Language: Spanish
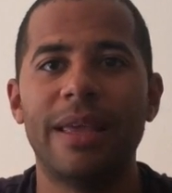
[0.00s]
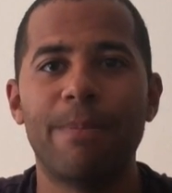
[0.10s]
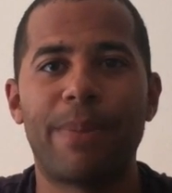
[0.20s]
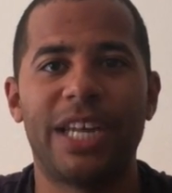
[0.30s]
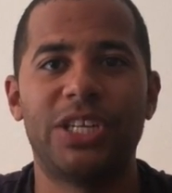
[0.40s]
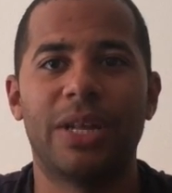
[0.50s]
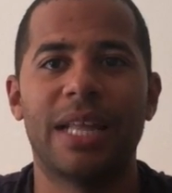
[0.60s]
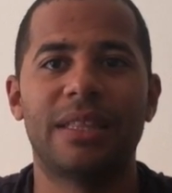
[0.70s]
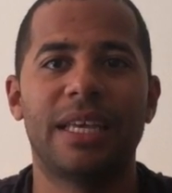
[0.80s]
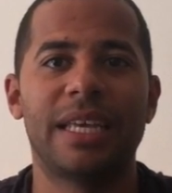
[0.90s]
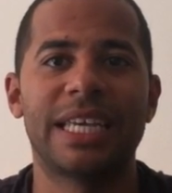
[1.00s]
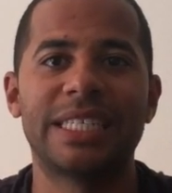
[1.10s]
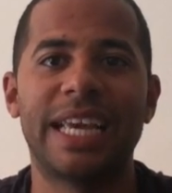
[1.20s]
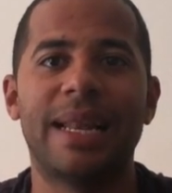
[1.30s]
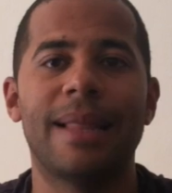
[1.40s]
impresionante, que
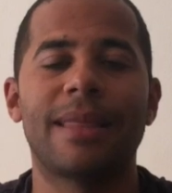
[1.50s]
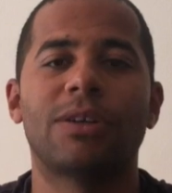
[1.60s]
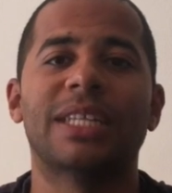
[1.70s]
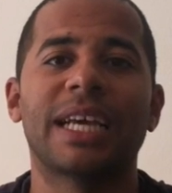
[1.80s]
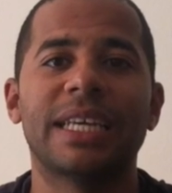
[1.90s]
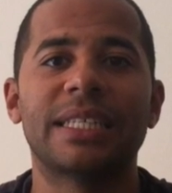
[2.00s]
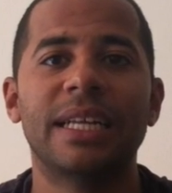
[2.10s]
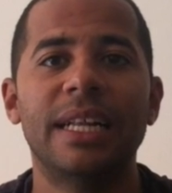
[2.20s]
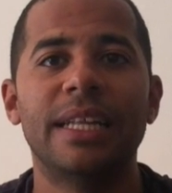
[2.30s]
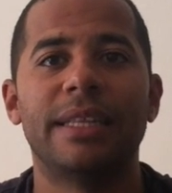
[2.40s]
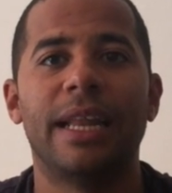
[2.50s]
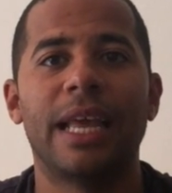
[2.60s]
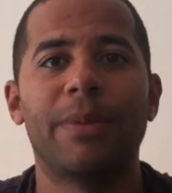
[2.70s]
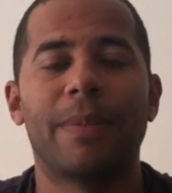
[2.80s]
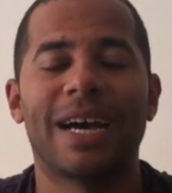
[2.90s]
es quien lanza los ataques del
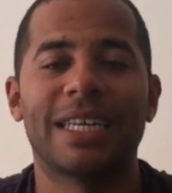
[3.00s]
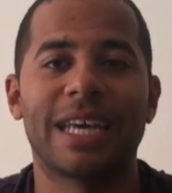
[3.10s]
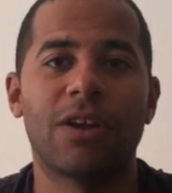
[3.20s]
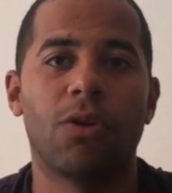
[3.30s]
equipo de Madagascar,